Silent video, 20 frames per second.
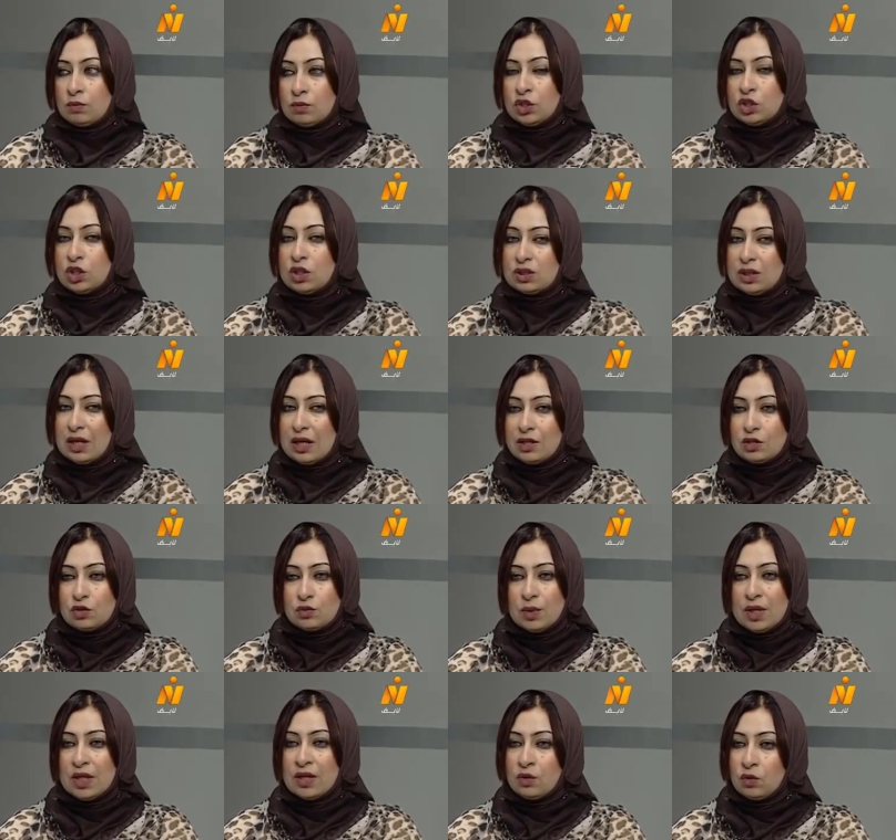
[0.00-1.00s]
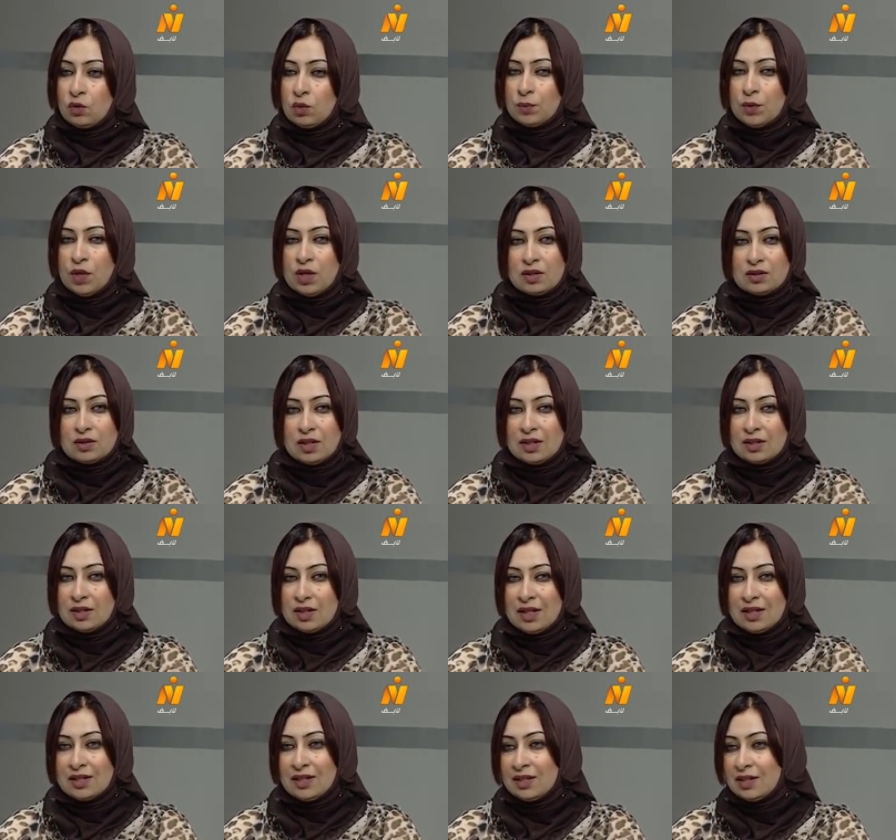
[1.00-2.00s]
في الطب عندنا الصديق العدو
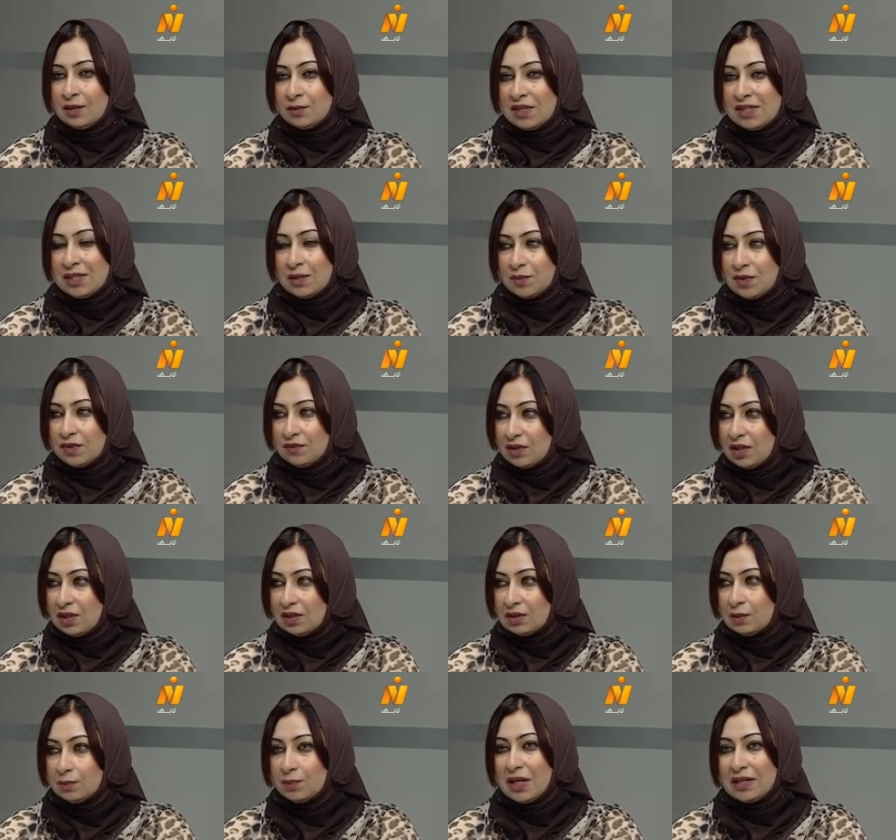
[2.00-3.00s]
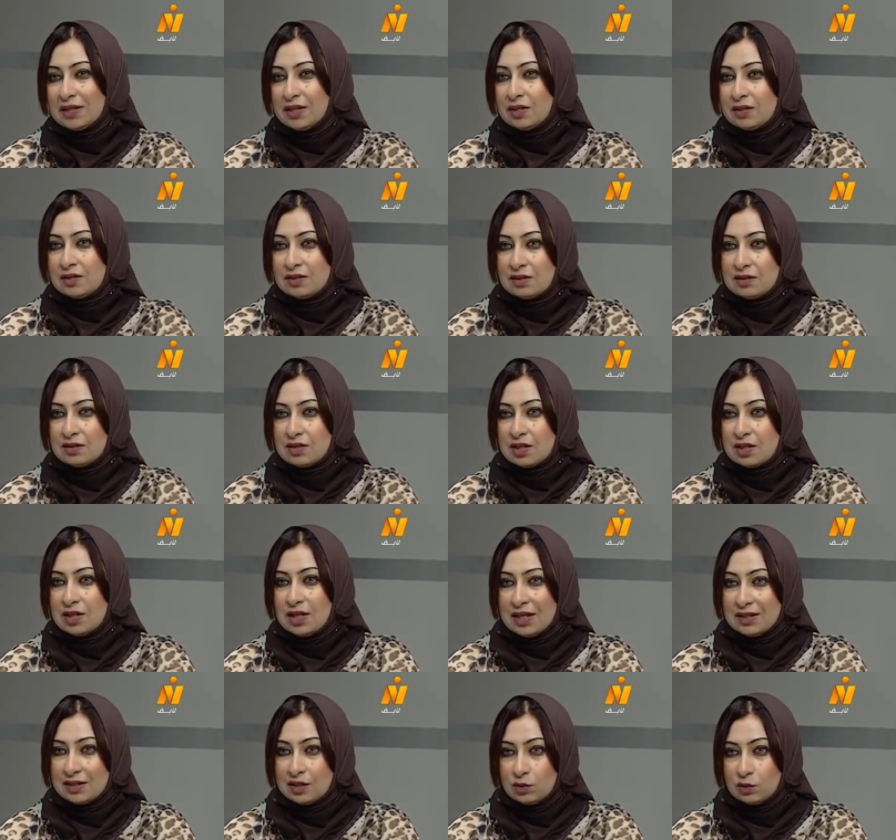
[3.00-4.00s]
سهل جدا عملتي كنترول
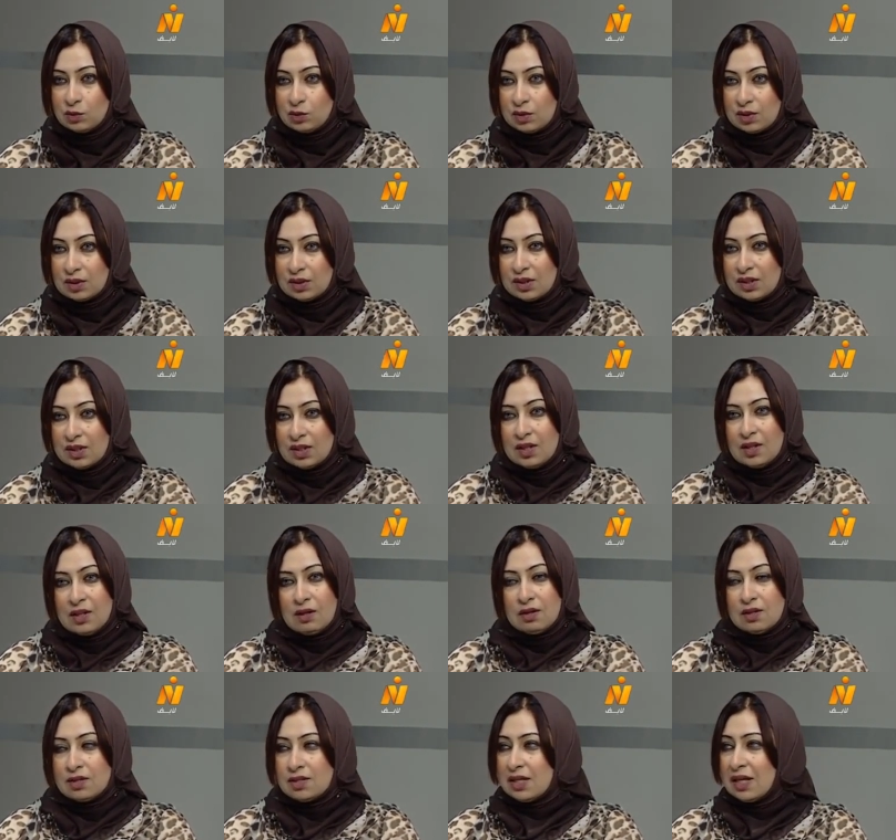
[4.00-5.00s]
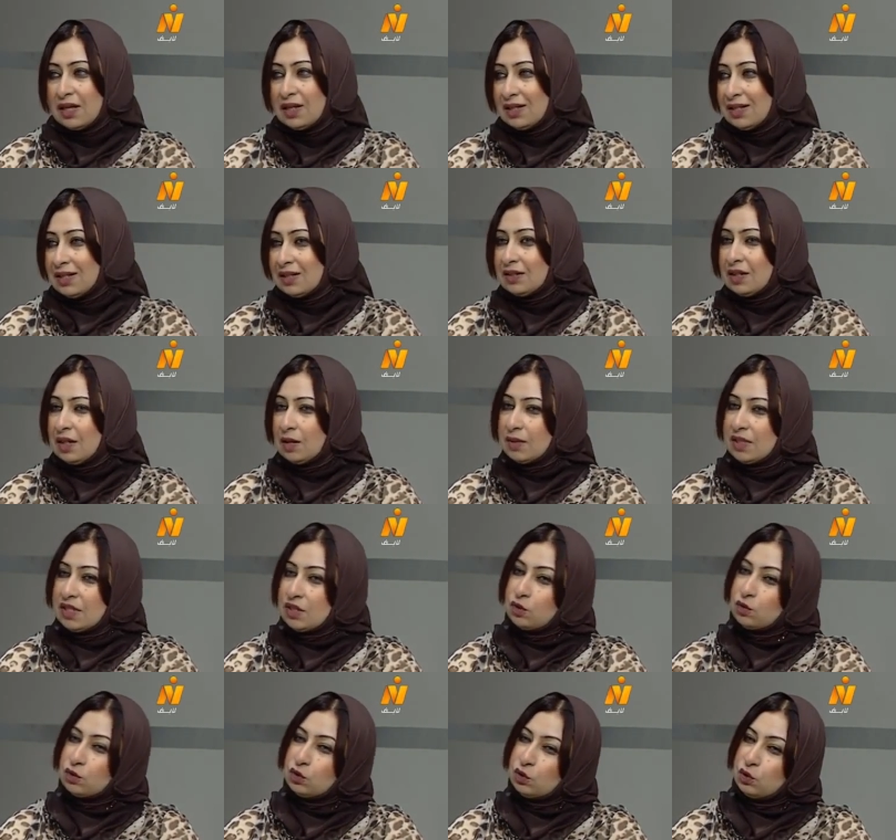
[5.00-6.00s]
على اكلك وصحتي ولا
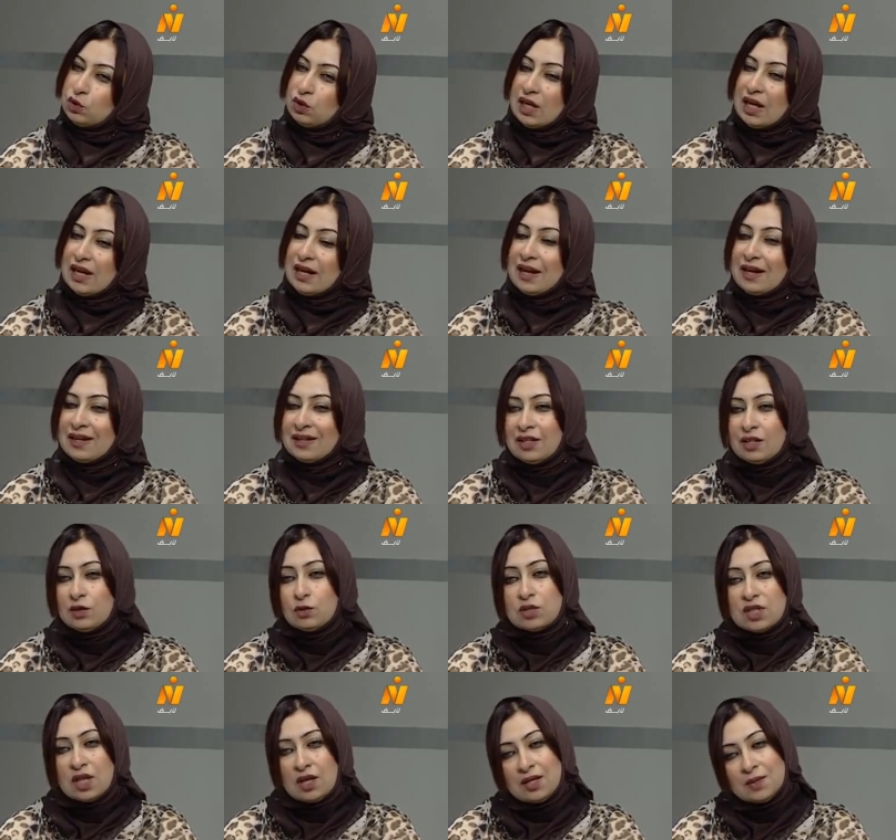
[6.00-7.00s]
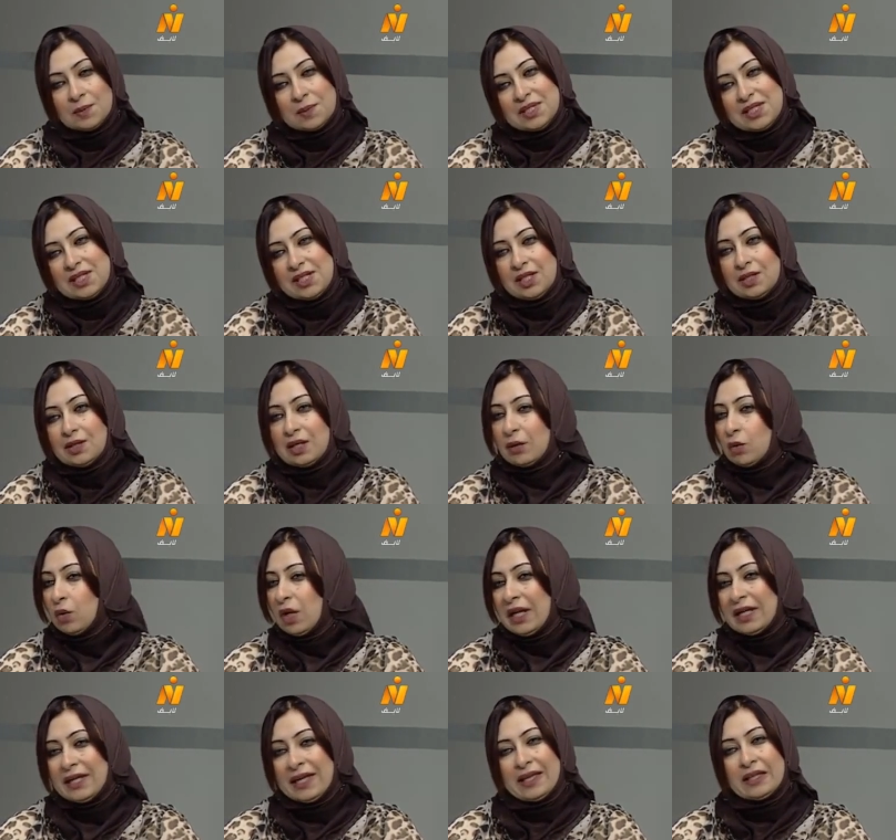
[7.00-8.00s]
كانك اصلا عيانه ولا
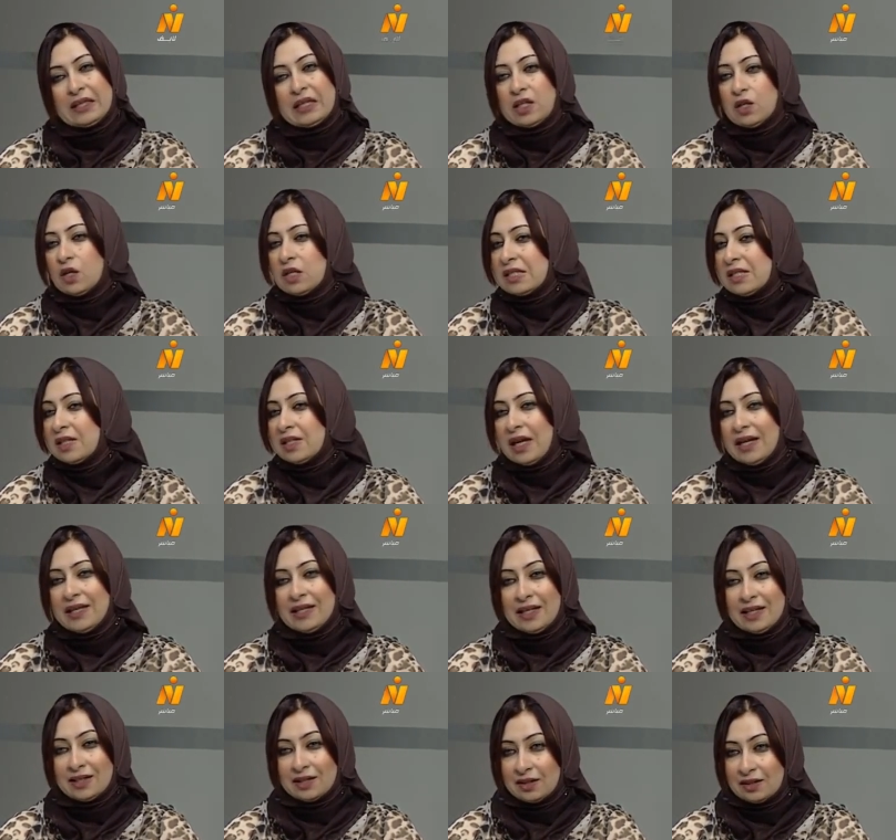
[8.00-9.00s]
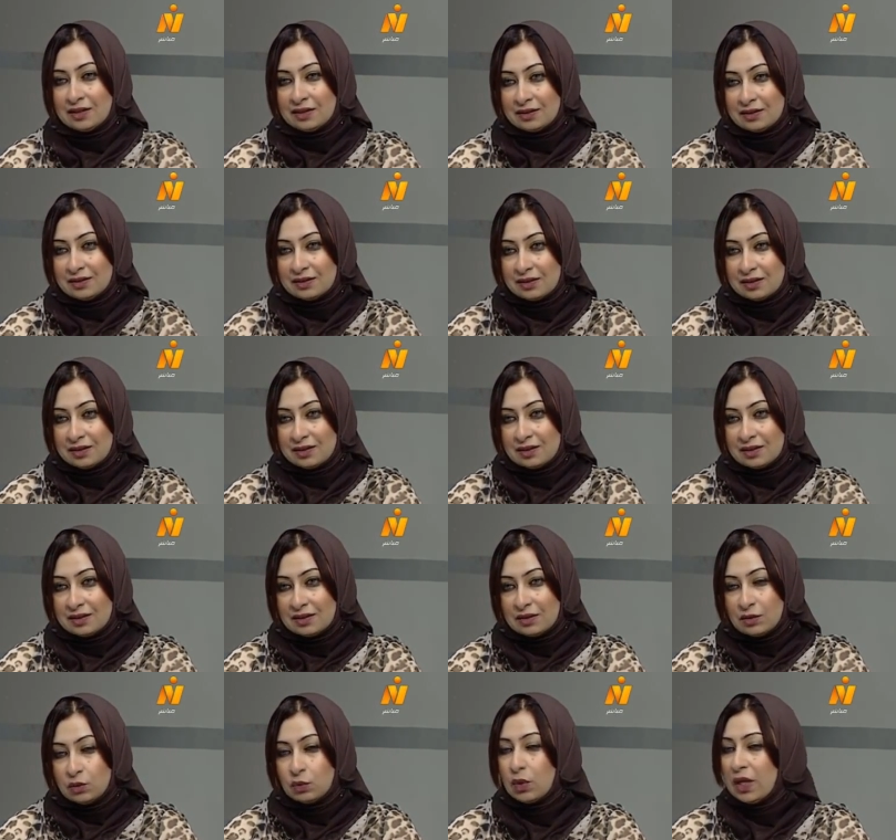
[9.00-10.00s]
كانه مرض ما هي المشكله في موضوع
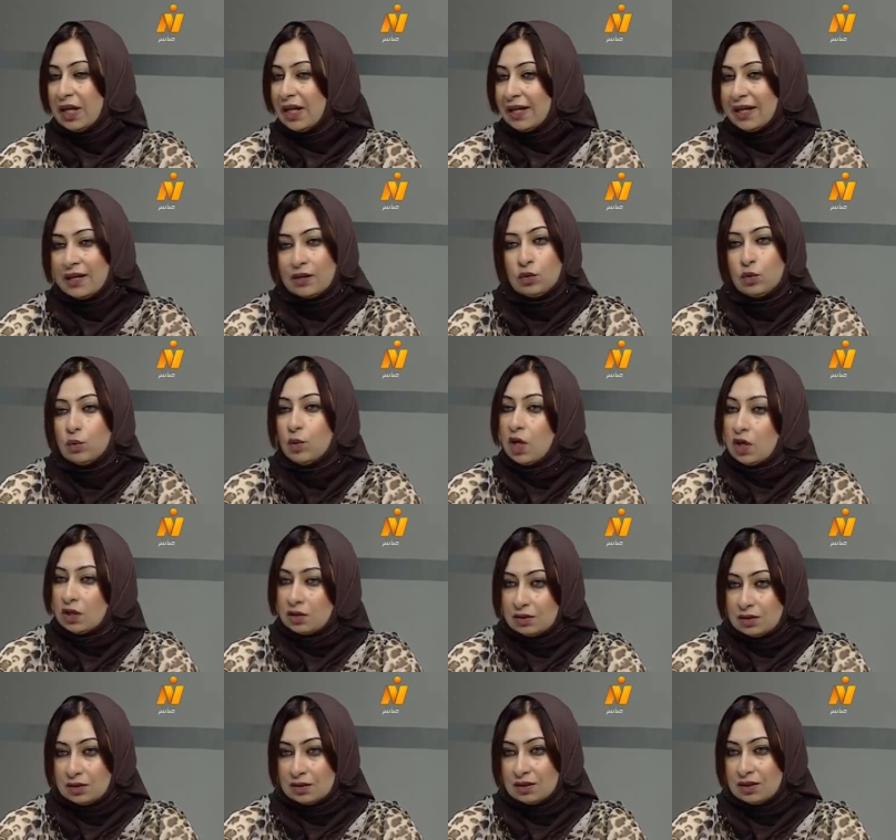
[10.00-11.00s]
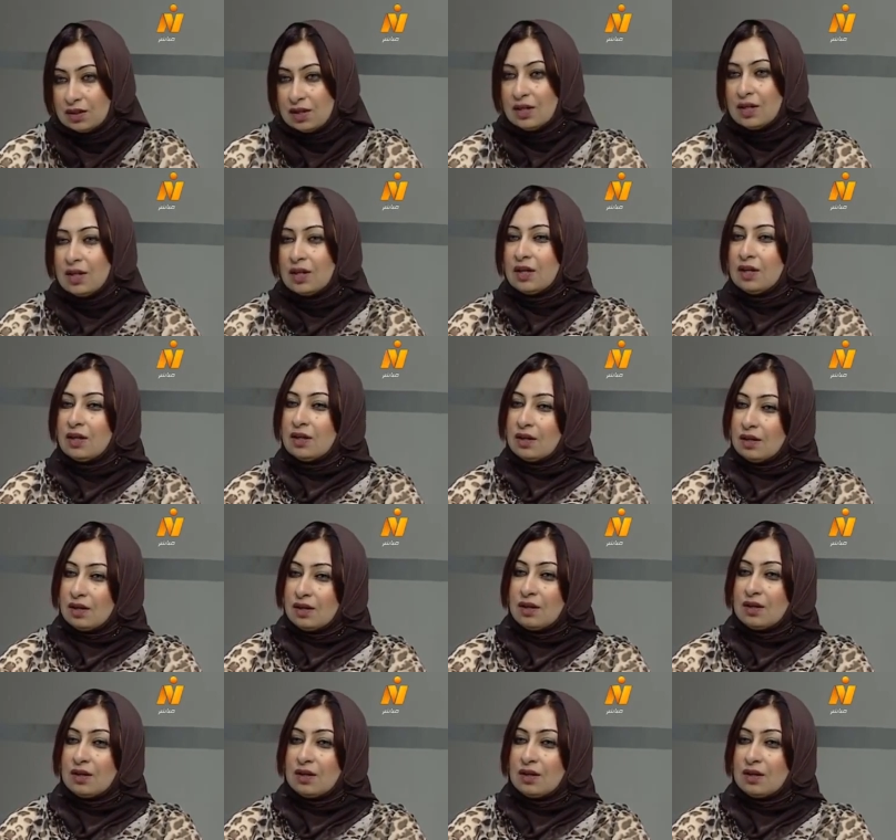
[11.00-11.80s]
الكنترول على الاكل آه، في ناس ما آه. بتعرفش لا